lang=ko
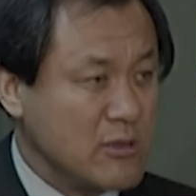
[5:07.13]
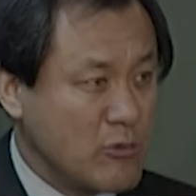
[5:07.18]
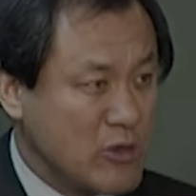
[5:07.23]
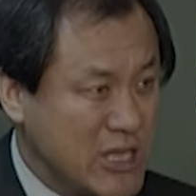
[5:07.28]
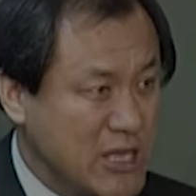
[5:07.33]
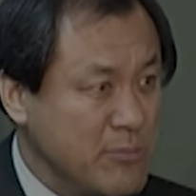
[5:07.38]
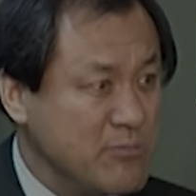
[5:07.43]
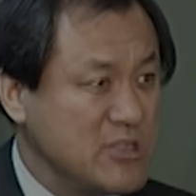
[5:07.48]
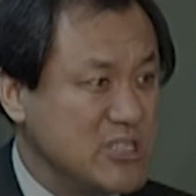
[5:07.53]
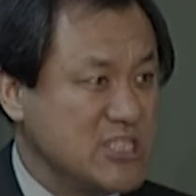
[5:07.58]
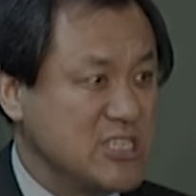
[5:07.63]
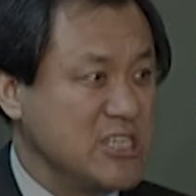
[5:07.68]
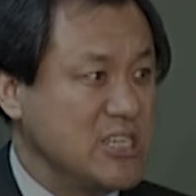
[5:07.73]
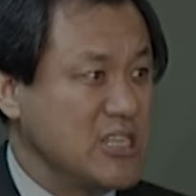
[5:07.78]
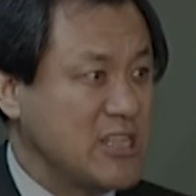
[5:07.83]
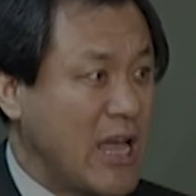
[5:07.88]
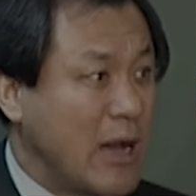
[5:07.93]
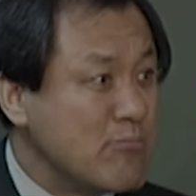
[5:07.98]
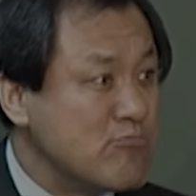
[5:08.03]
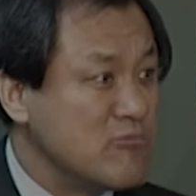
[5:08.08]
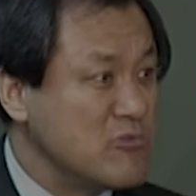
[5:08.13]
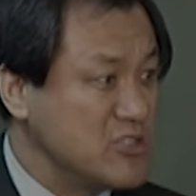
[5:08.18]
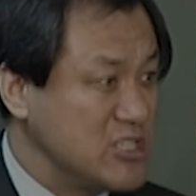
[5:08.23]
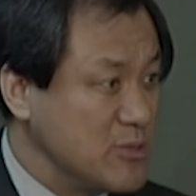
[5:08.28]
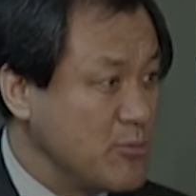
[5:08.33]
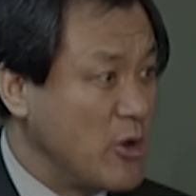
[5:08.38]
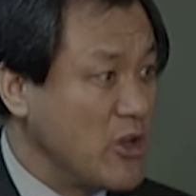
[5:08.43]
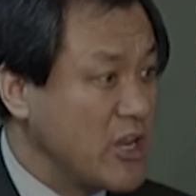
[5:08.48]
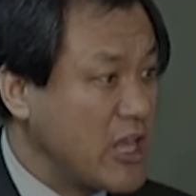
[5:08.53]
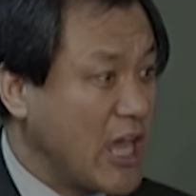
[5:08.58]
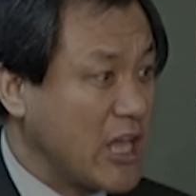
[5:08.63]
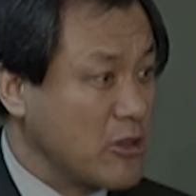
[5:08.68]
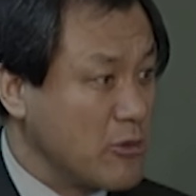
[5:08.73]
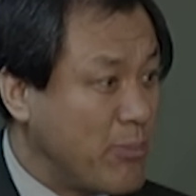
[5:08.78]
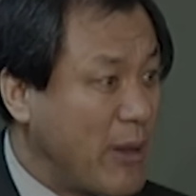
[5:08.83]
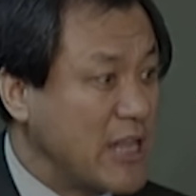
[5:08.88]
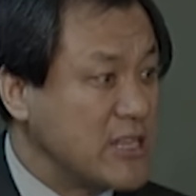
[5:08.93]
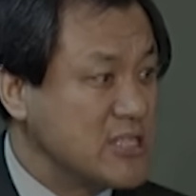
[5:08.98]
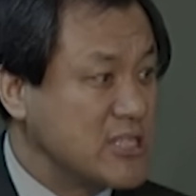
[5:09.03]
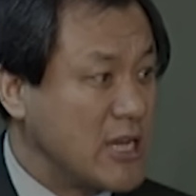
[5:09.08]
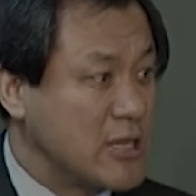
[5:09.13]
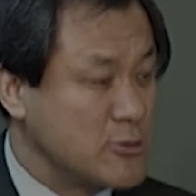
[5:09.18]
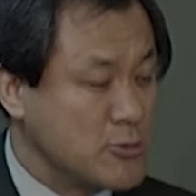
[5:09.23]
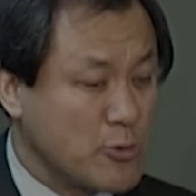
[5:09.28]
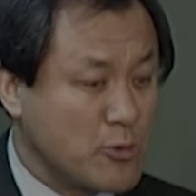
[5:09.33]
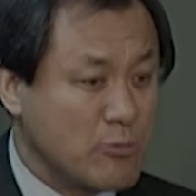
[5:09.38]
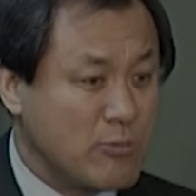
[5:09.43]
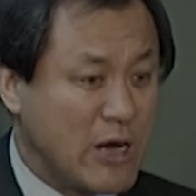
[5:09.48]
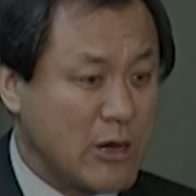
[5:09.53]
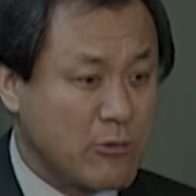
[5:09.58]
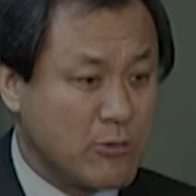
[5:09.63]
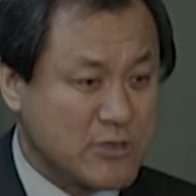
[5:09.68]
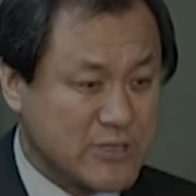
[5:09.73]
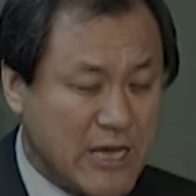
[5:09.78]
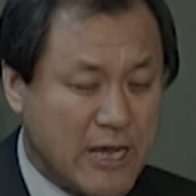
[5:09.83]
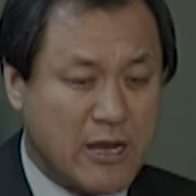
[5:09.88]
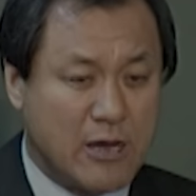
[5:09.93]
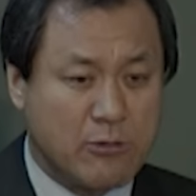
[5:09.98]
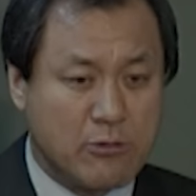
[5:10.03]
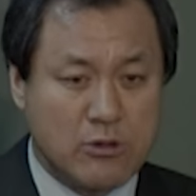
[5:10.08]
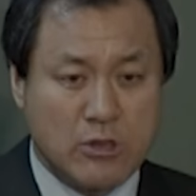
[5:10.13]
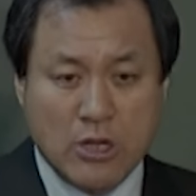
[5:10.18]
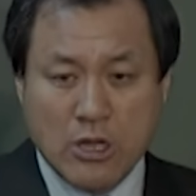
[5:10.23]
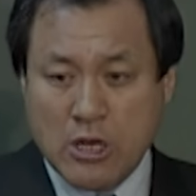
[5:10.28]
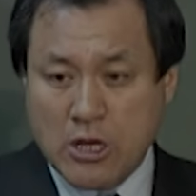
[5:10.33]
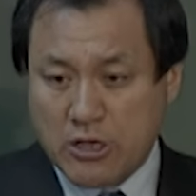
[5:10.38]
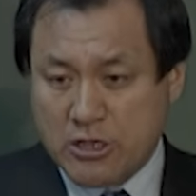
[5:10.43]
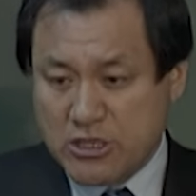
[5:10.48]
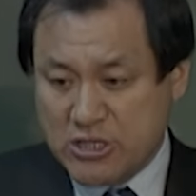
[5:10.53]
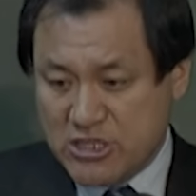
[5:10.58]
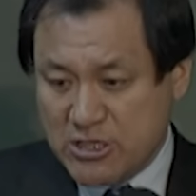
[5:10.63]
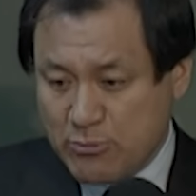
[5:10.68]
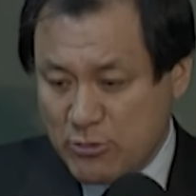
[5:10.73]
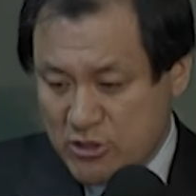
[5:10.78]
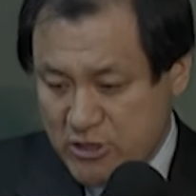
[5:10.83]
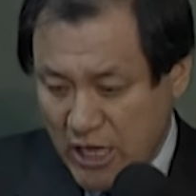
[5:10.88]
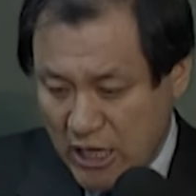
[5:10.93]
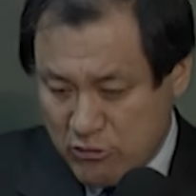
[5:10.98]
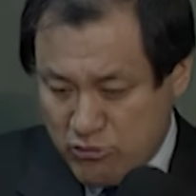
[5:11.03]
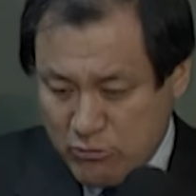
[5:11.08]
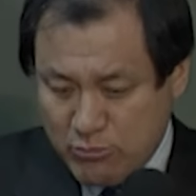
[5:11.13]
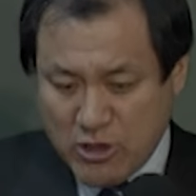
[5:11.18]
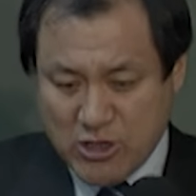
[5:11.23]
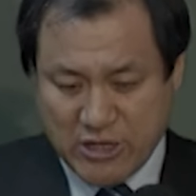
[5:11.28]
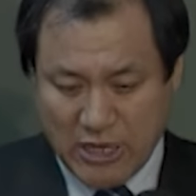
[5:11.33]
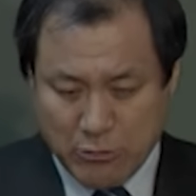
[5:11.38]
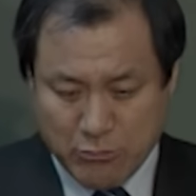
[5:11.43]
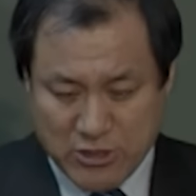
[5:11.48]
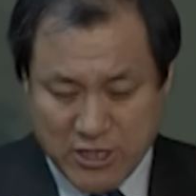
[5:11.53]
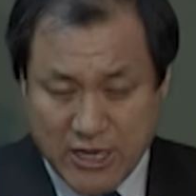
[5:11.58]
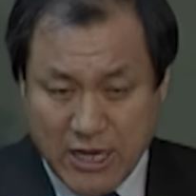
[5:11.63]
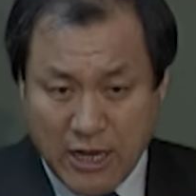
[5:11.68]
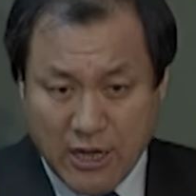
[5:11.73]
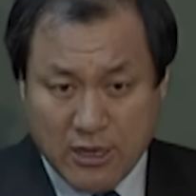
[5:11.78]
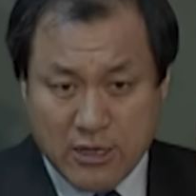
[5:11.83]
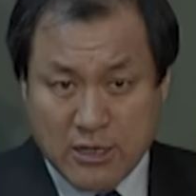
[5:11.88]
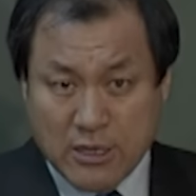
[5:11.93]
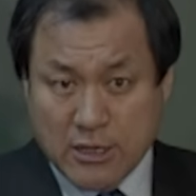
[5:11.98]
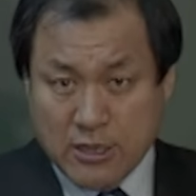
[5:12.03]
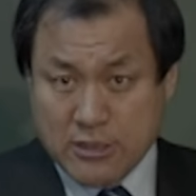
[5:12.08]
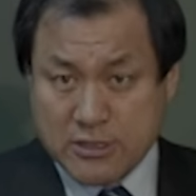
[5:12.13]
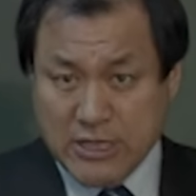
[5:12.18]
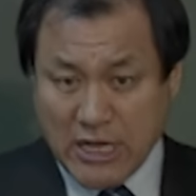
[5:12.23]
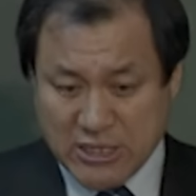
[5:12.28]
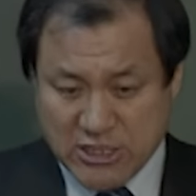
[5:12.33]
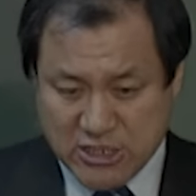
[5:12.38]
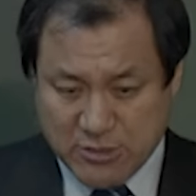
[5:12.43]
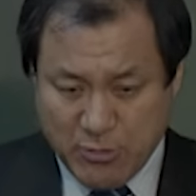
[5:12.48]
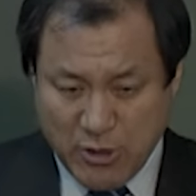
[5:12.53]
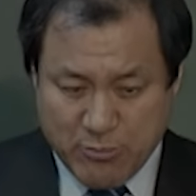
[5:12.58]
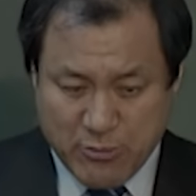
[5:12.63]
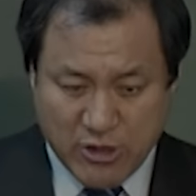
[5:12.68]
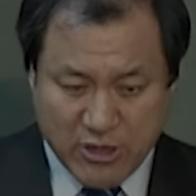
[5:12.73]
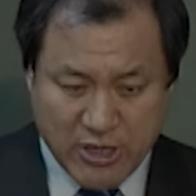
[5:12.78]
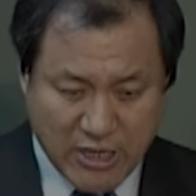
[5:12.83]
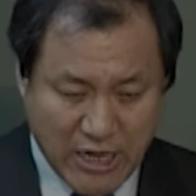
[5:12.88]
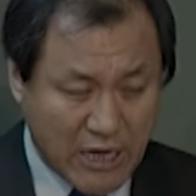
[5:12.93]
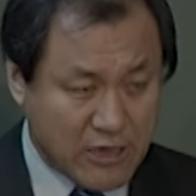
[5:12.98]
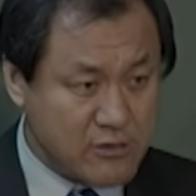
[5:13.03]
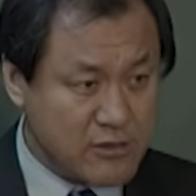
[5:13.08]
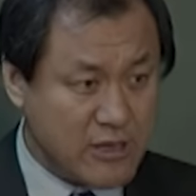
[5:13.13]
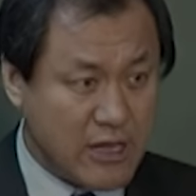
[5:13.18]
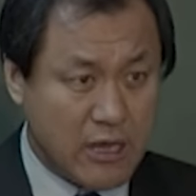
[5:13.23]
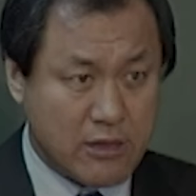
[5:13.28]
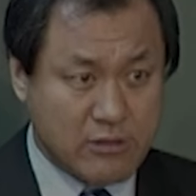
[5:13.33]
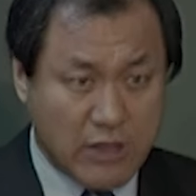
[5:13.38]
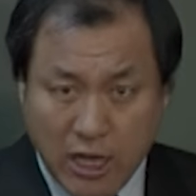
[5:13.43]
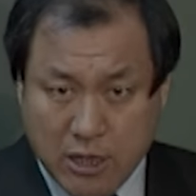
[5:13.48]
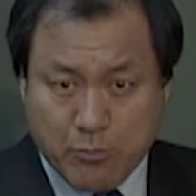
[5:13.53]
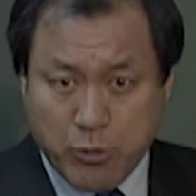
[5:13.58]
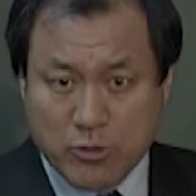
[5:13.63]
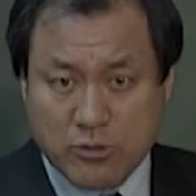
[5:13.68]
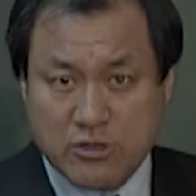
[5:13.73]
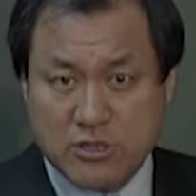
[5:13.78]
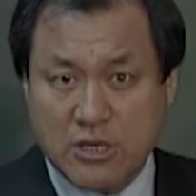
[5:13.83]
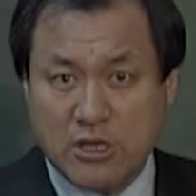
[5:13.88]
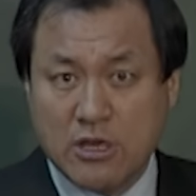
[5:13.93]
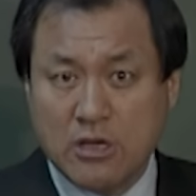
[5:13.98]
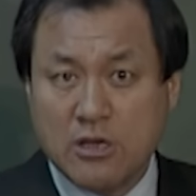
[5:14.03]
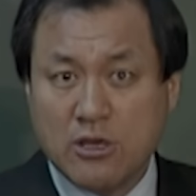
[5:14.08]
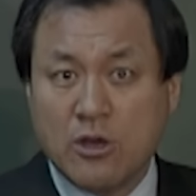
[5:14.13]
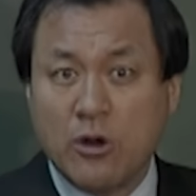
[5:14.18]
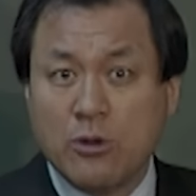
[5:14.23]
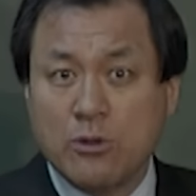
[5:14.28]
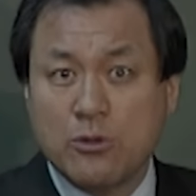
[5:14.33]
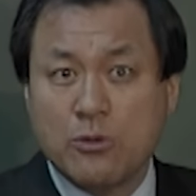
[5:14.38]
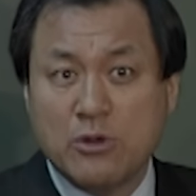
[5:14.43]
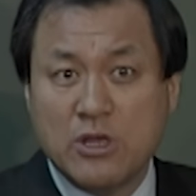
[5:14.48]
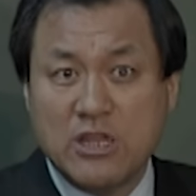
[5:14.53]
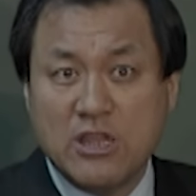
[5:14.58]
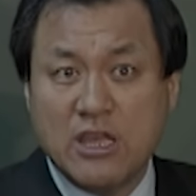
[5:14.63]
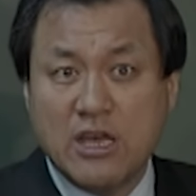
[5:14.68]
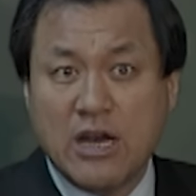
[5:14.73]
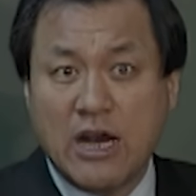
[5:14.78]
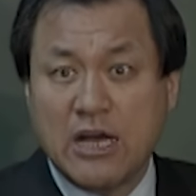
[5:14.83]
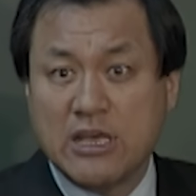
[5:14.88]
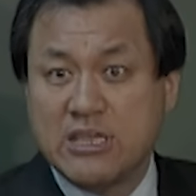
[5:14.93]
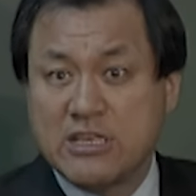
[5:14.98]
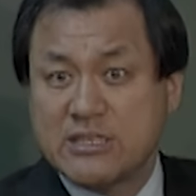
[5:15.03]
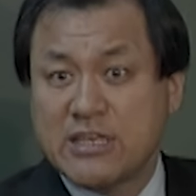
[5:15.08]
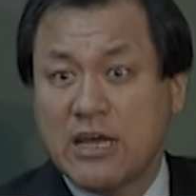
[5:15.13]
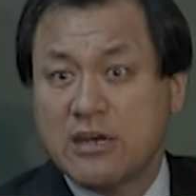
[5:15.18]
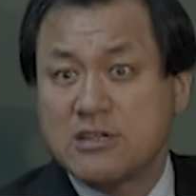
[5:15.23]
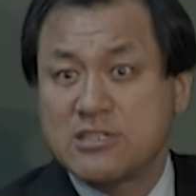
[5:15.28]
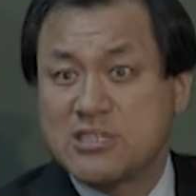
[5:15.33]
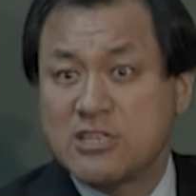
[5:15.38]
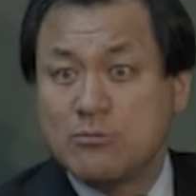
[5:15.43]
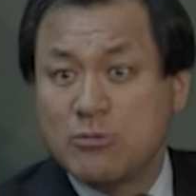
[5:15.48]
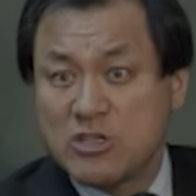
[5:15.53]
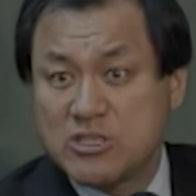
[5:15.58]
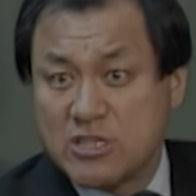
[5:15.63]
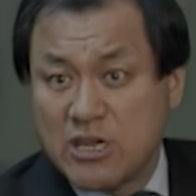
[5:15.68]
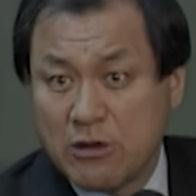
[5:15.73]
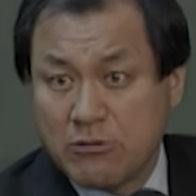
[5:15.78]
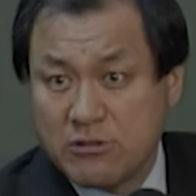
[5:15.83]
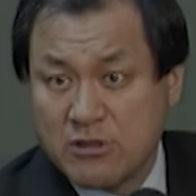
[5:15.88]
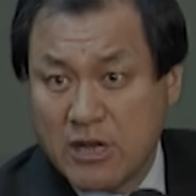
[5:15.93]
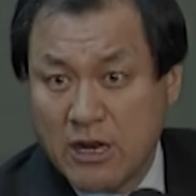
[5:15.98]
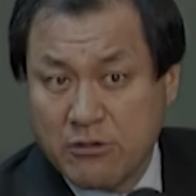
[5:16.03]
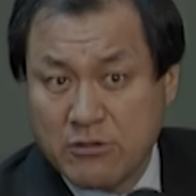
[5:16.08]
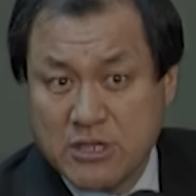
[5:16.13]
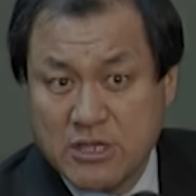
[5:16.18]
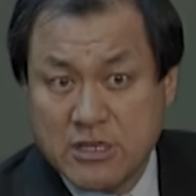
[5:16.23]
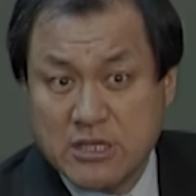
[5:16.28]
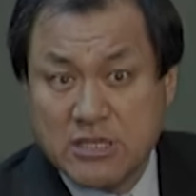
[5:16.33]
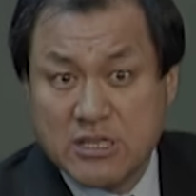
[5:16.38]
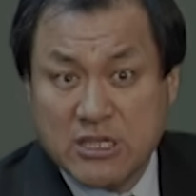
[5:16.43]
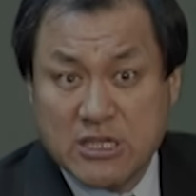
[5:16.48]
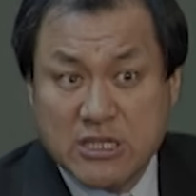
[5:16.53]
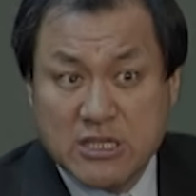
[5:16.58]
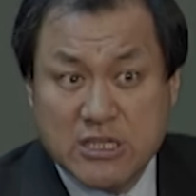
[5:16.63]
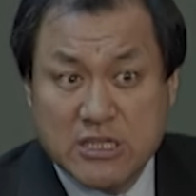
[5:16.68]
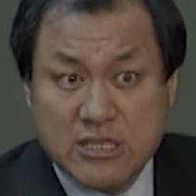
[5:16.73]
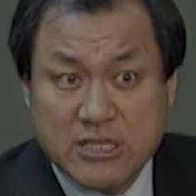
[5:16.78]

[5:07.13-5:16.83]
김치, 단무지 뭐 이렇게 해서 반찬 조금 하고 쌀하고 그래서 짐을 딱 수북이 싸놓으니까 그냥 한 10여 명이 가는데 딱 보더니 경동이 네가 이 쌀을 짊어지라고 그러더라고요.